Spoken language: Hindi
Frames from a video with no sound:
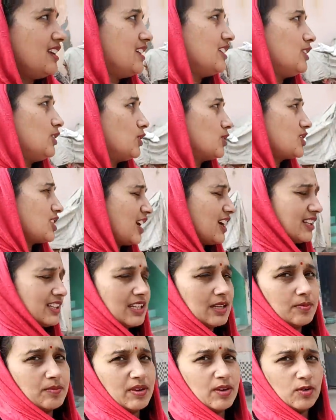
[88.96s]
दो चार
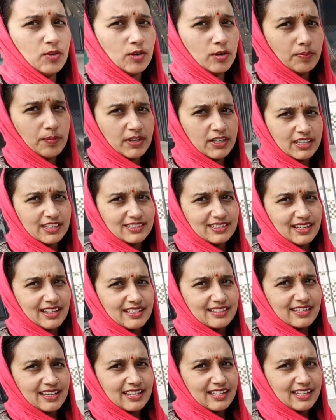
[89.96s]
दिन में और पक्के से आ
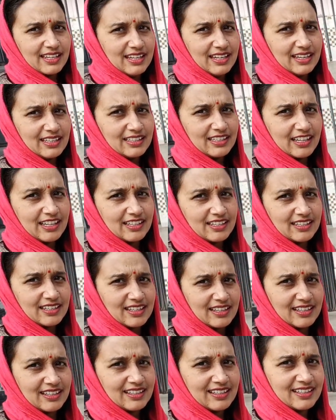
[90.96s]
जाएगी देखिए
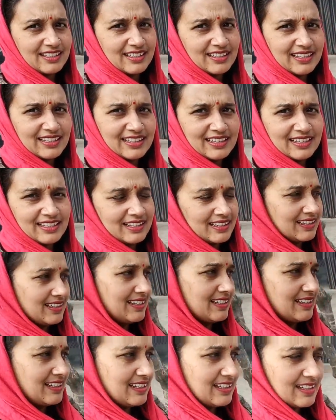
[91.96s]

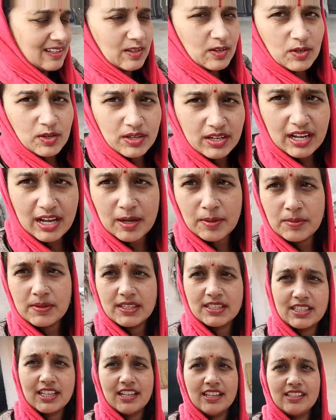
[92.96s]
और अब
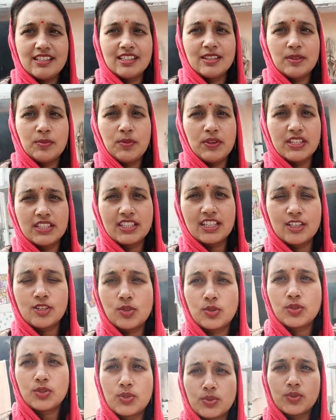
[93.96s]
इसे जिद भी इसकी
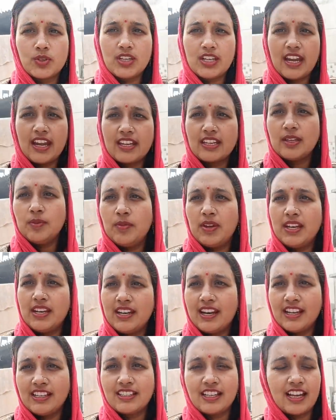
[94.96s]
छूट चुकी है कि मेरी
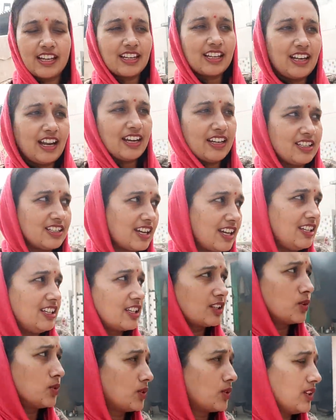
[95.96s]
नई साइकिल आनी चाहिए
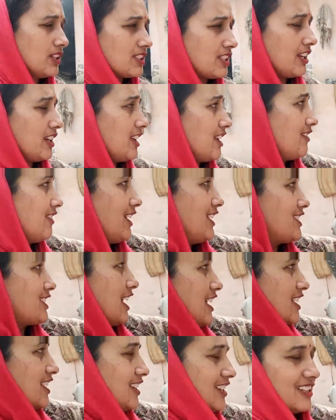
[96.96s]
क्योंकि इसने ये वाली
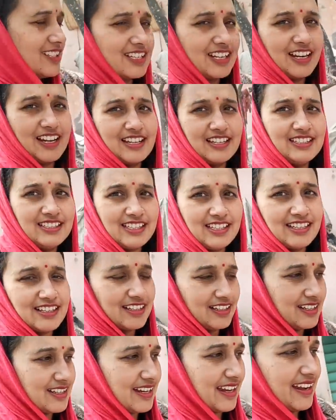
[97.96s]
साइकिल ही चलानी सीख
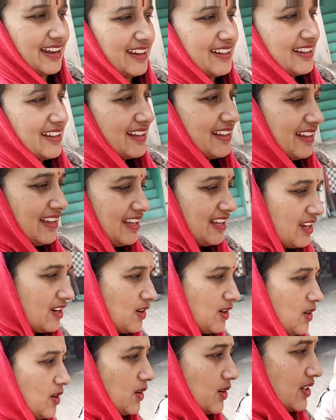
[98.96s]
ली है
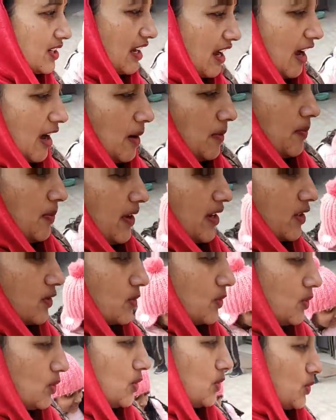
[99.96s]
और यहाँ पर
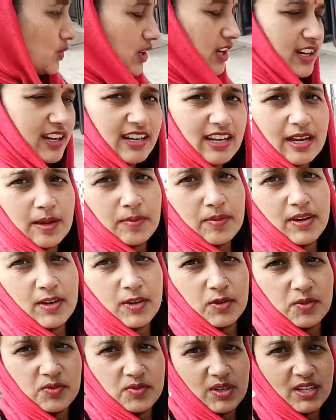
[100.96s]
गुड्डू कर रही है अपना
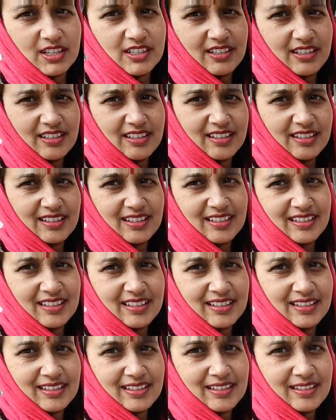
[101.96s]
होमवर्क
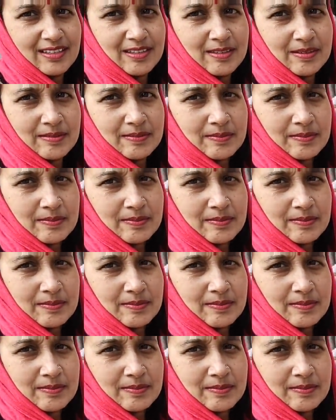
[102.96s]
होमवर्क कैसे करे